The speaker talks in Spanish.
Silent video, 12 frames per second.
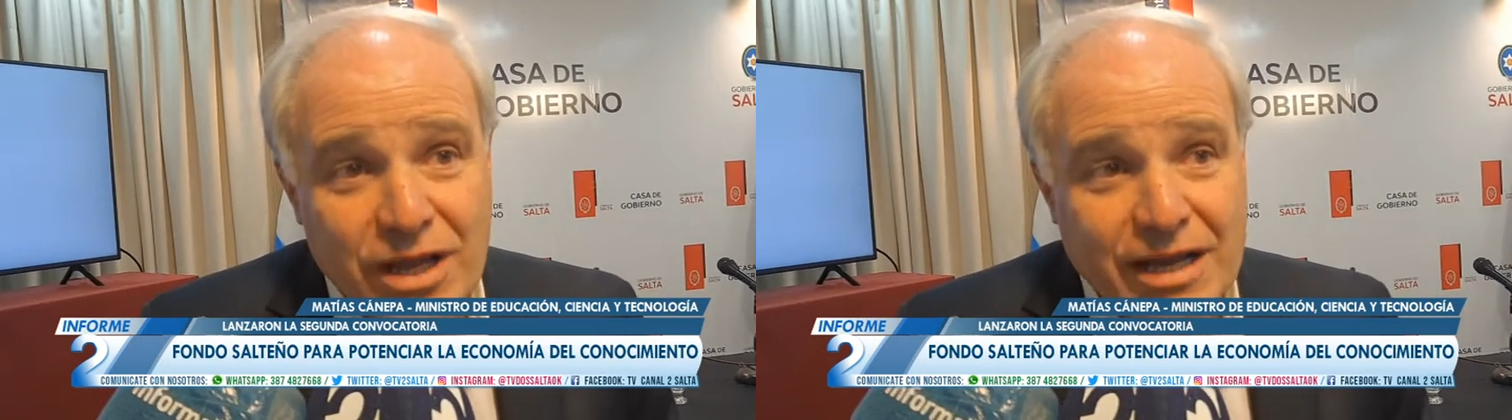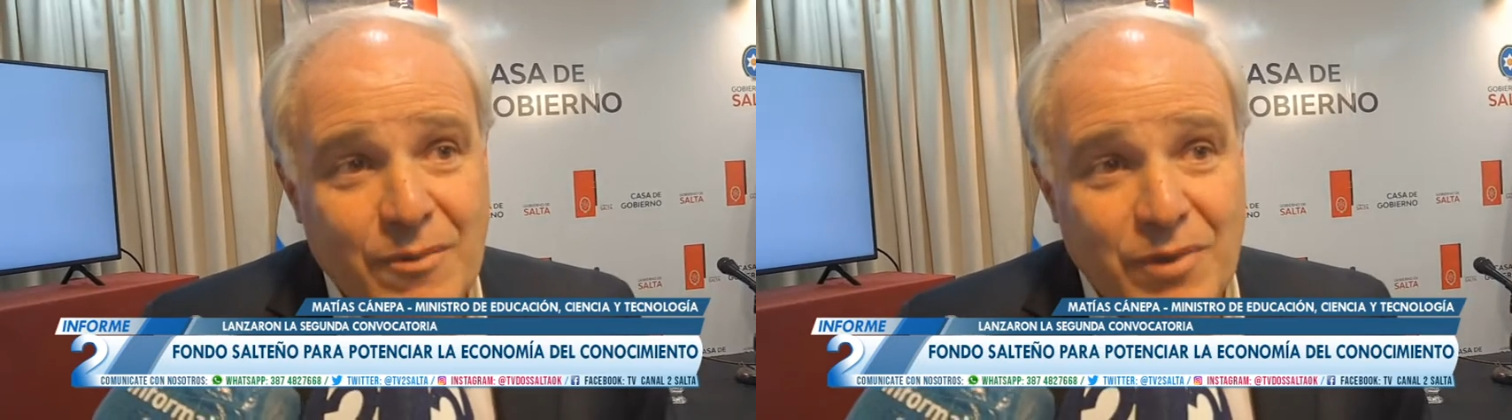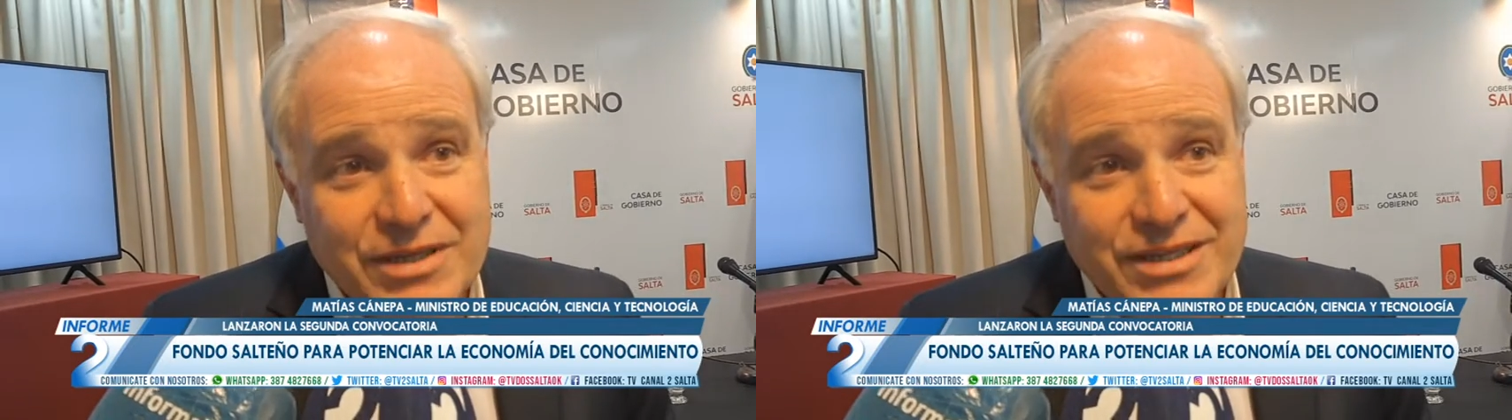la
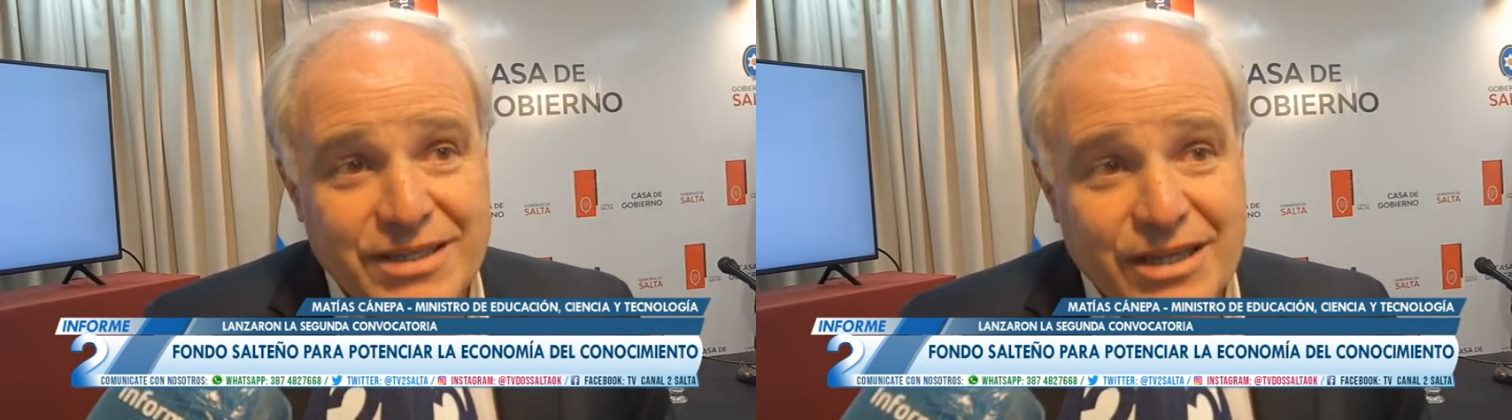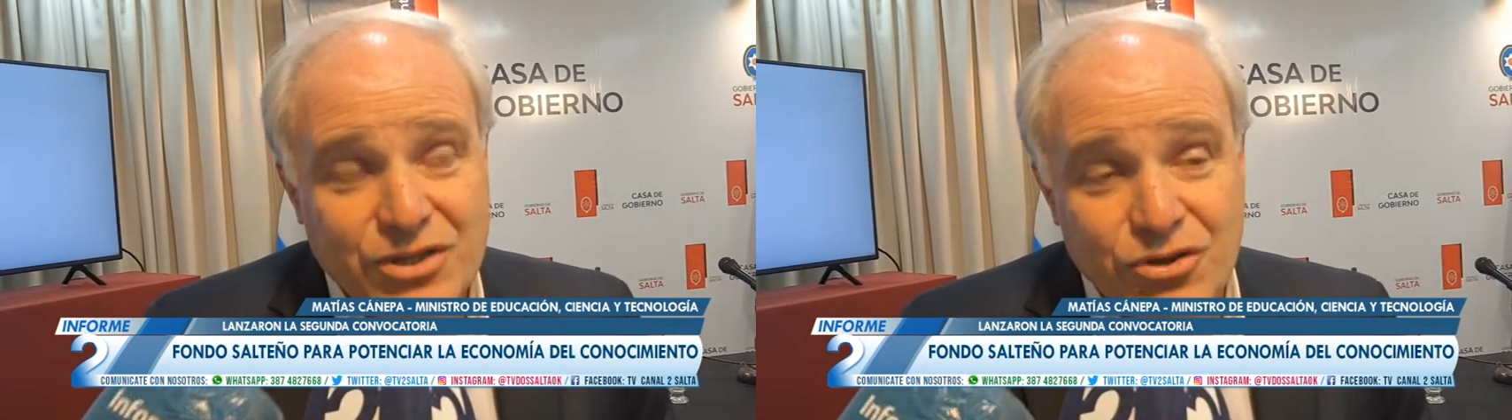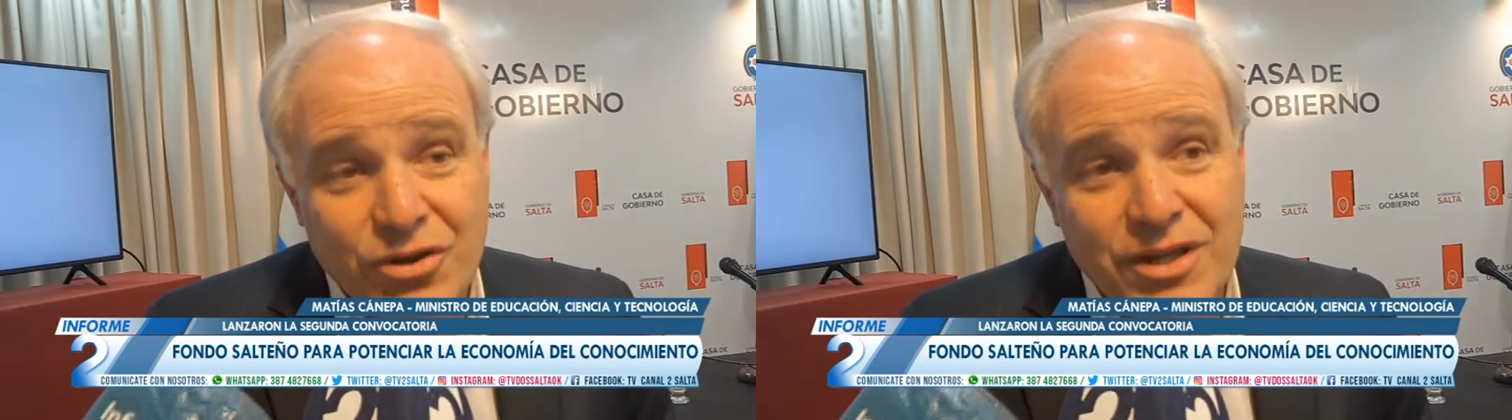
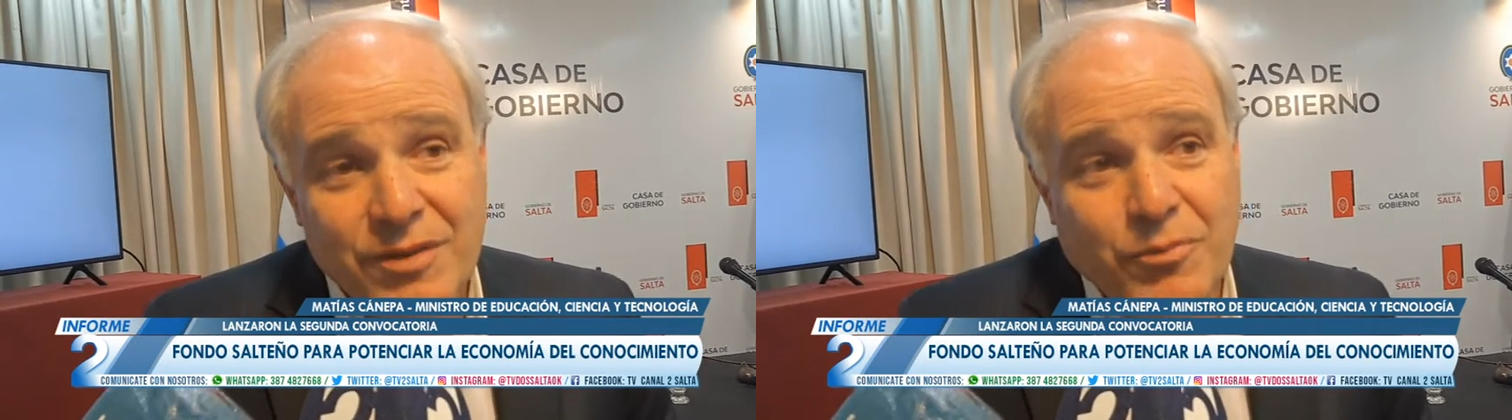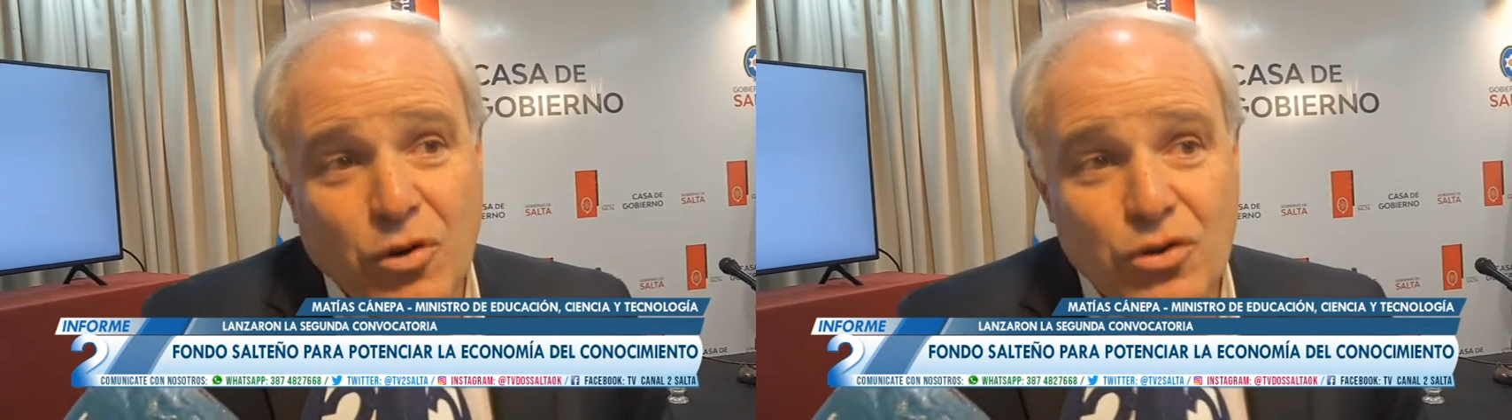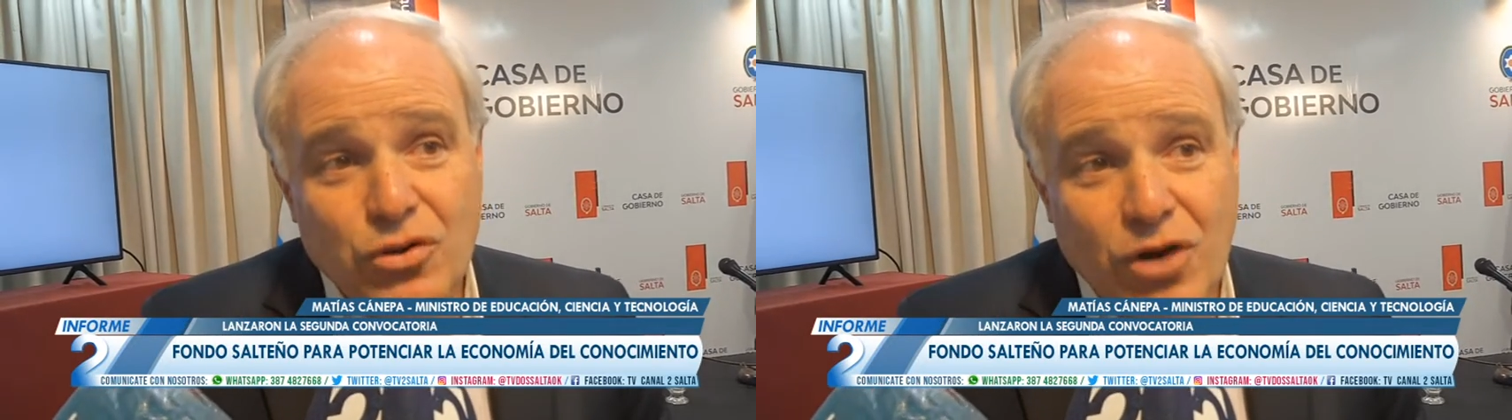capacitación y
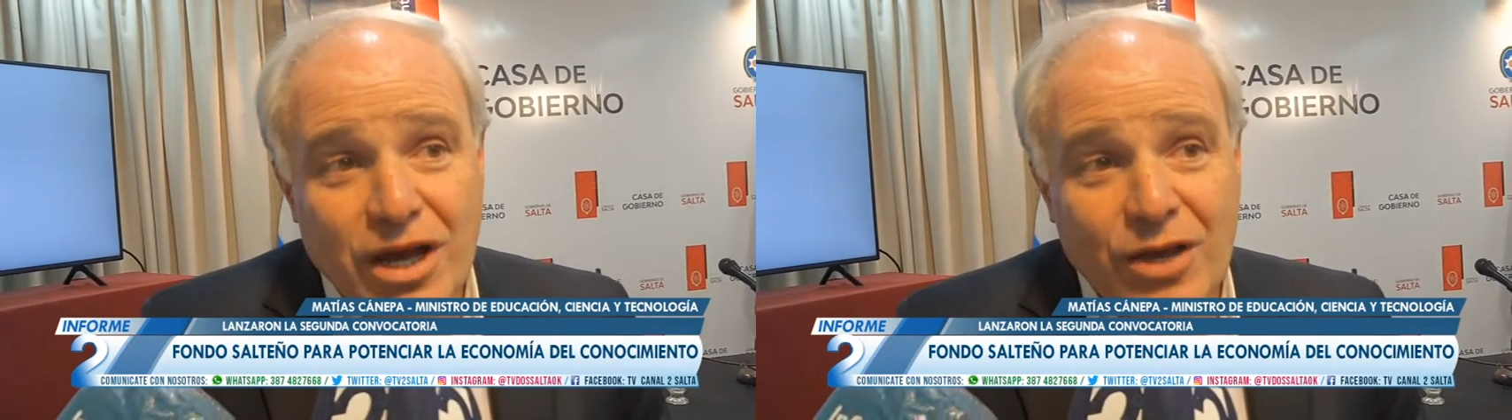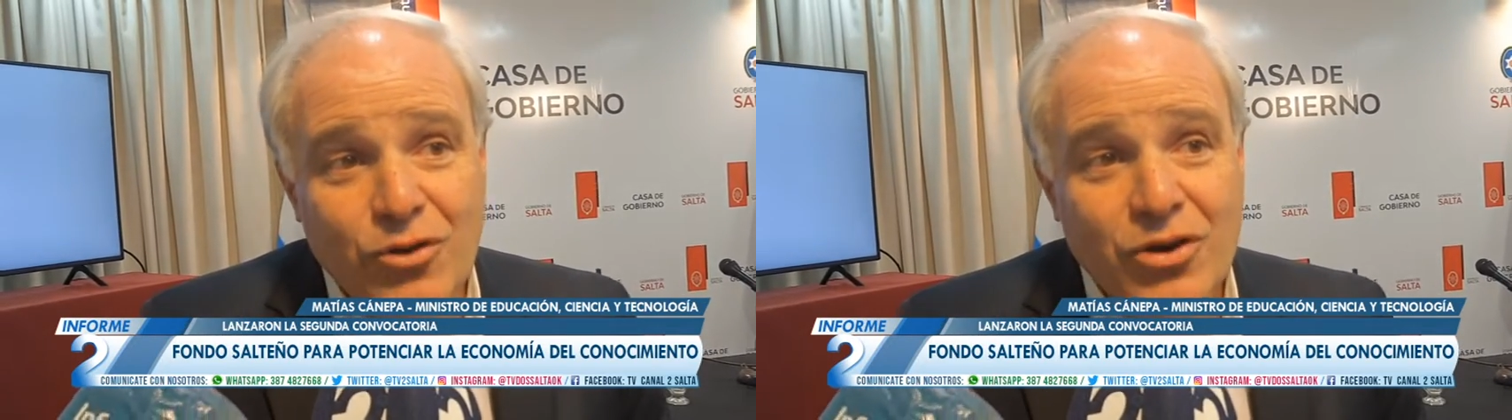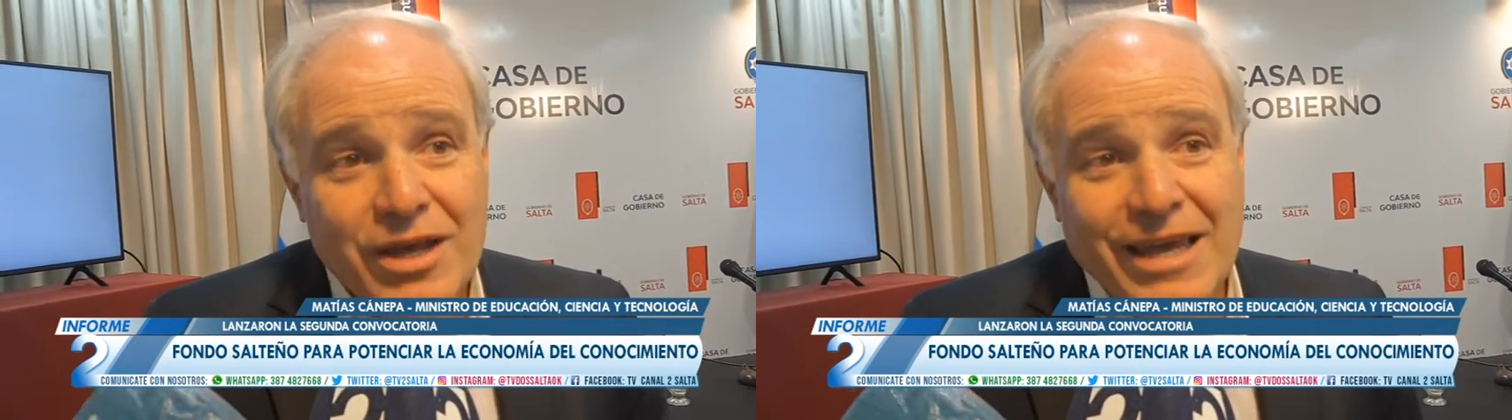por otro
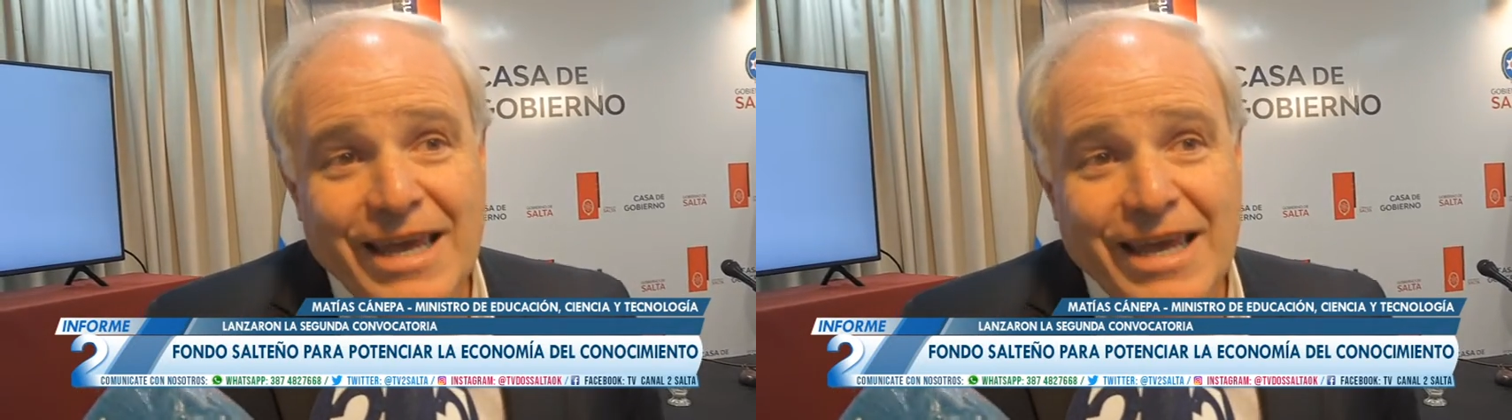lado